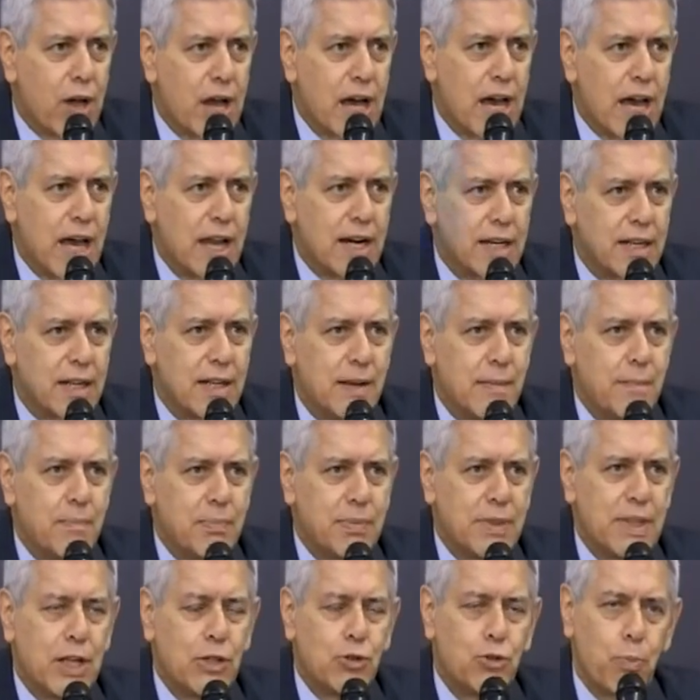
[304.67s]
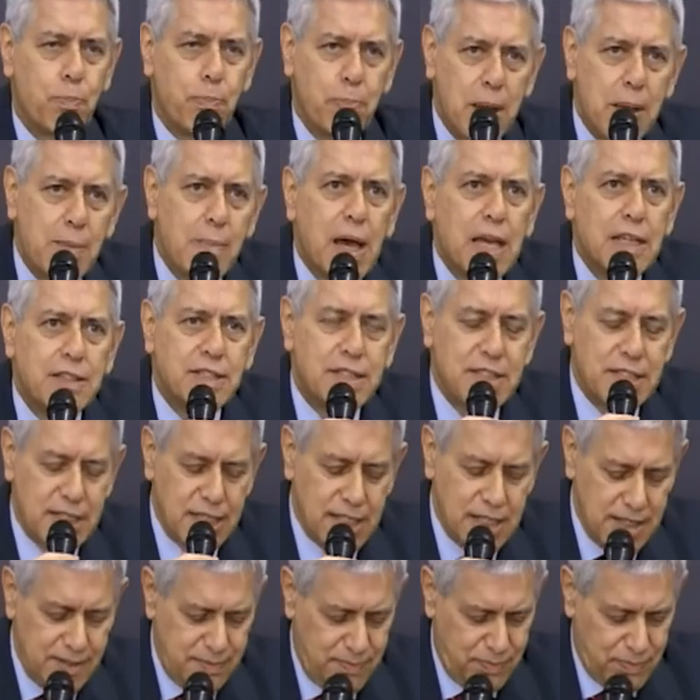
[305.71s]
lugar, dando
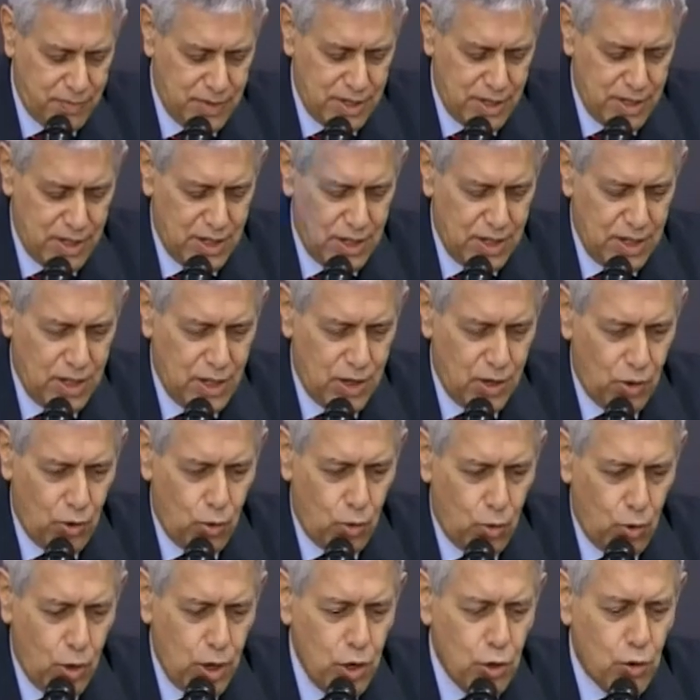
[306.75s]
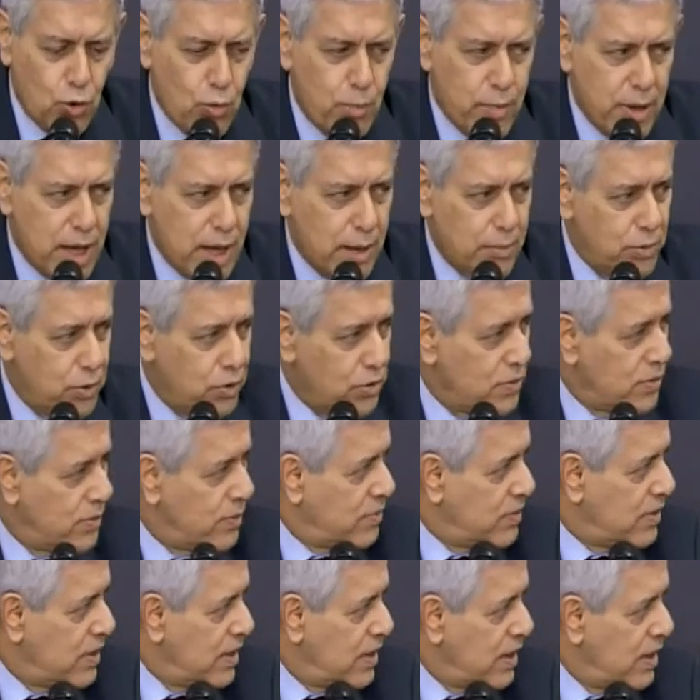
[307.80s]
primazia, o único membro
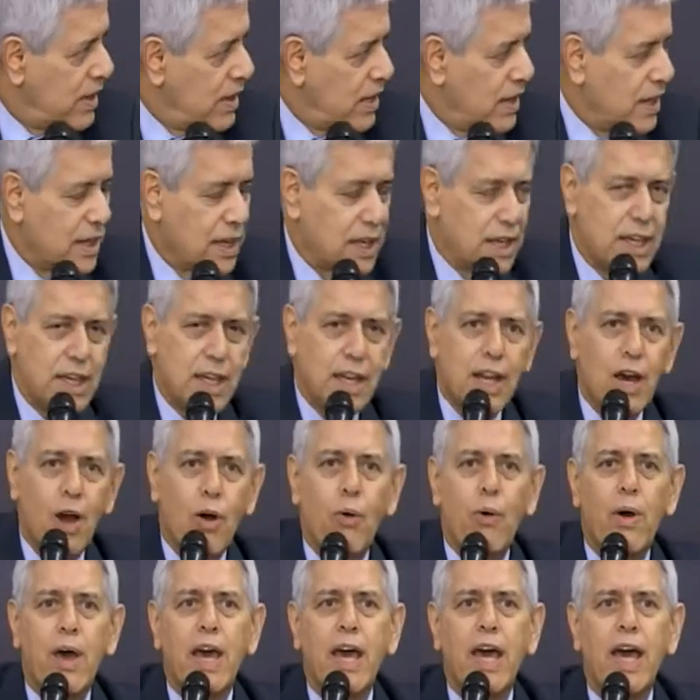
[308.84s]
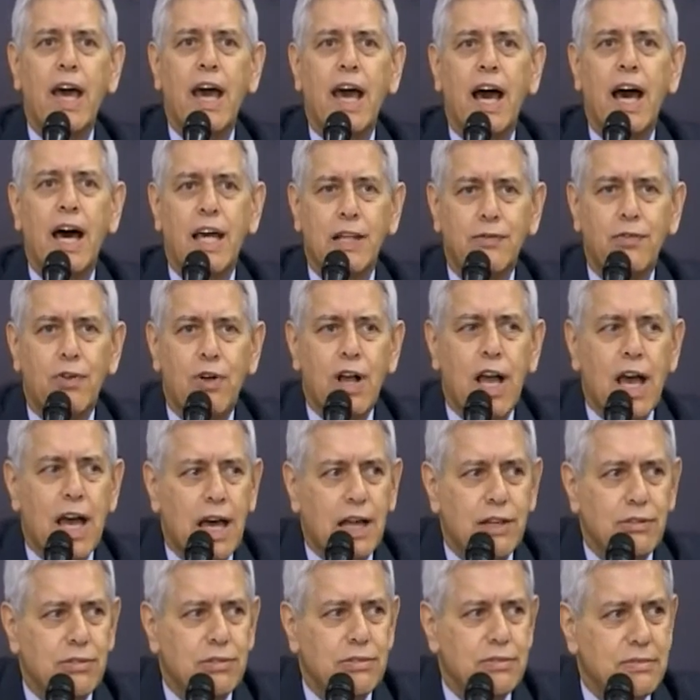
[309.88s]
que não é
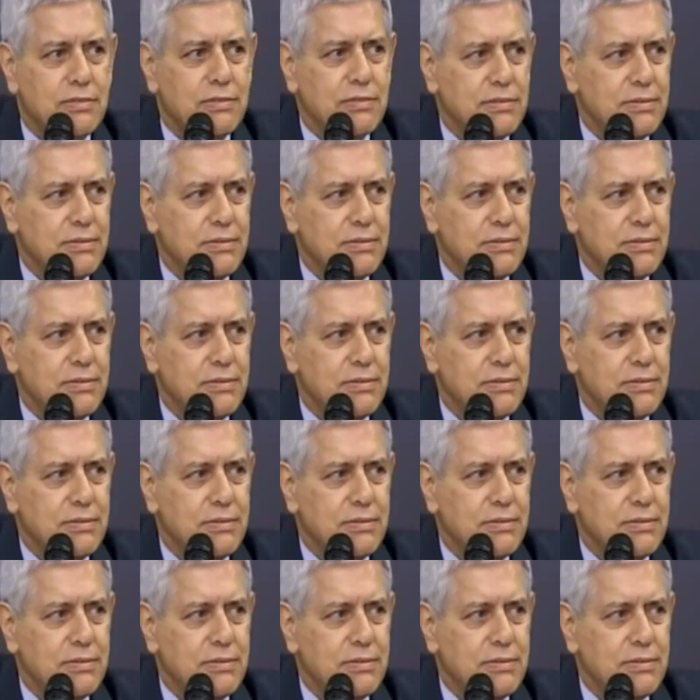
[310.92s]
advogado,